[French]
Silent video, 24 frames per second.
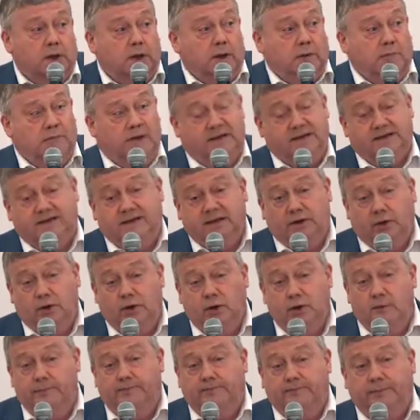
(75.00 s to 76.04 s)
mais c'est
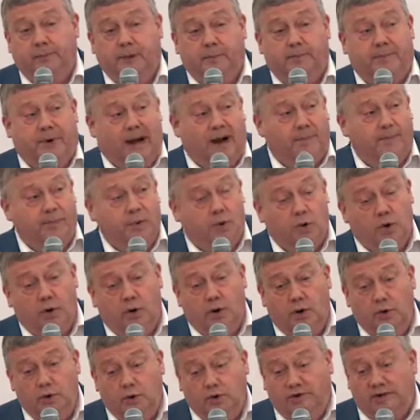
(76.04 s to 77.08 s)
que par rapport
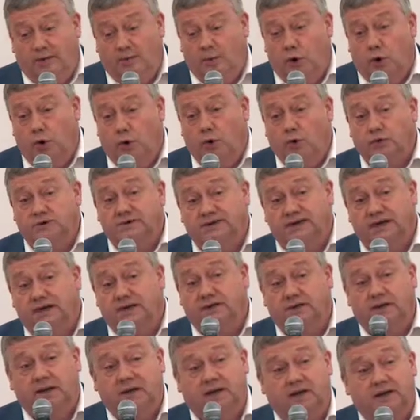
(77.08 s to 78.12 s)
euh, notamment aux aides
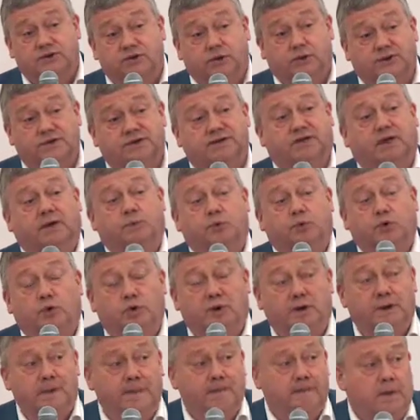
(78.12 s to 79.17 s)
telles qu'elles sont
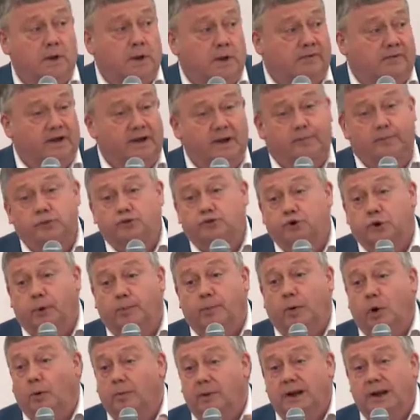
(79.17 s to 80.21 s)
distribuées, ben, il y a plusieurs
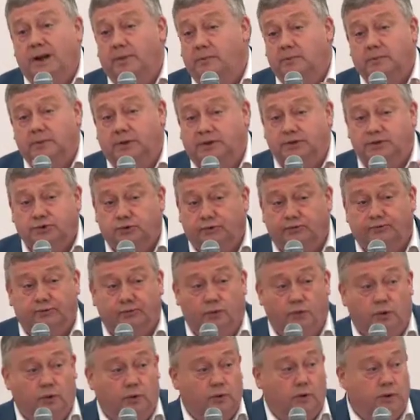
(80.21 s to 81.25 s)
problèmes qui se
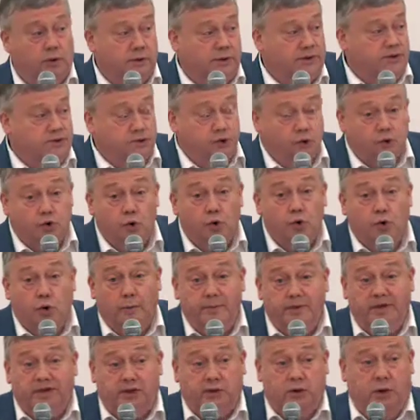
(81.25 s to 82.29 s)
font, euh, qui sont
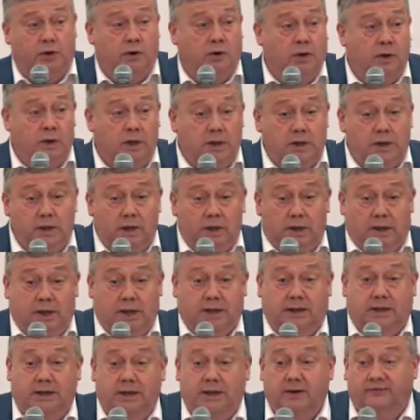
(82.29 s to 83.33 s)
concomitants, et
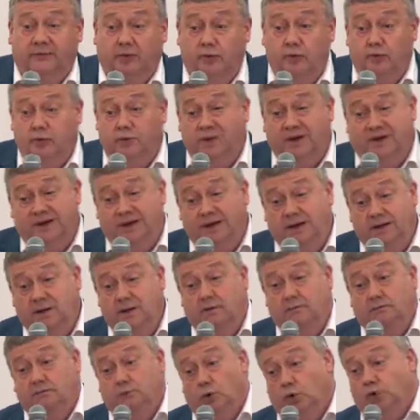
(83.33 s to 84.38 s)
qui évoluent, et qui
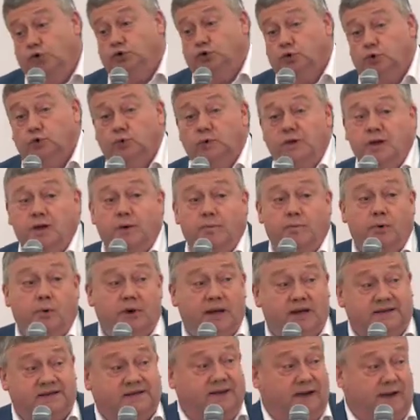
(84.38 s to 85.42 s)
aujourd'hui
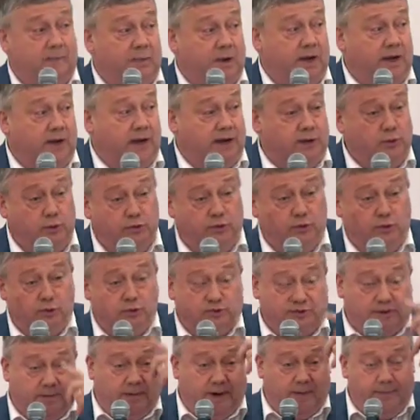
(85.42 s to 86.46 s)
menacent clairement l'agriculture.
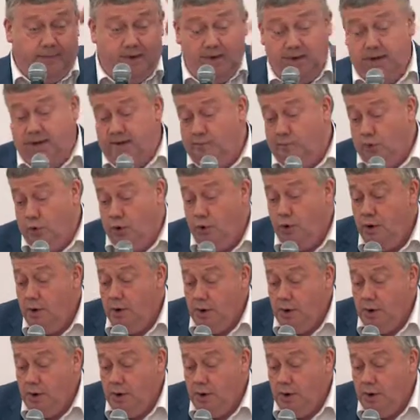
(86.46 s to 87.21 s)
Ça me rappelle des mots